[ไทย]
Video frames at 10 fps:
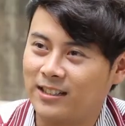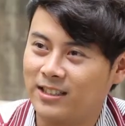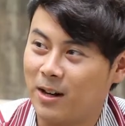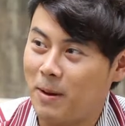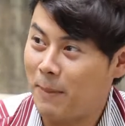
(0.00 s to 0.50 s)
าร
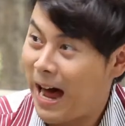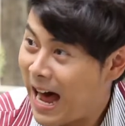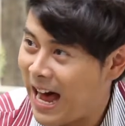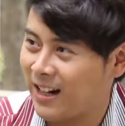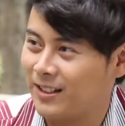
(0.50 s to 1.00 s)
เยอะ
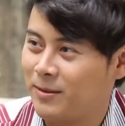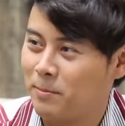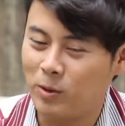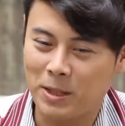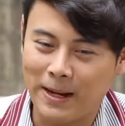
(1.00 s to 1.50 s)
มากๆ
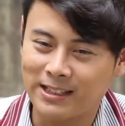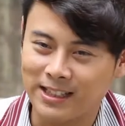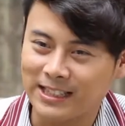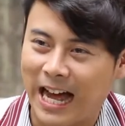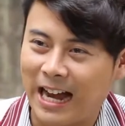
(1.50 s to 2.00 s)
ไม่ว่าจะเป็น
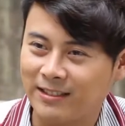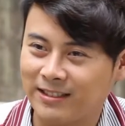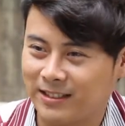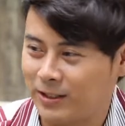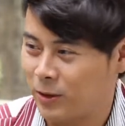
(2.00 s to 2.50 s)
สื่อสาร
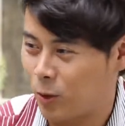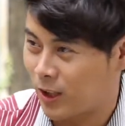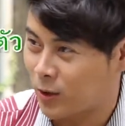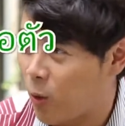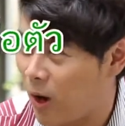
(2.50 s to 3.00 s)
ตัว
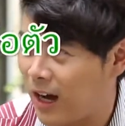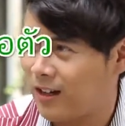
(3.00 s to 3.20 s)
ต่อตัว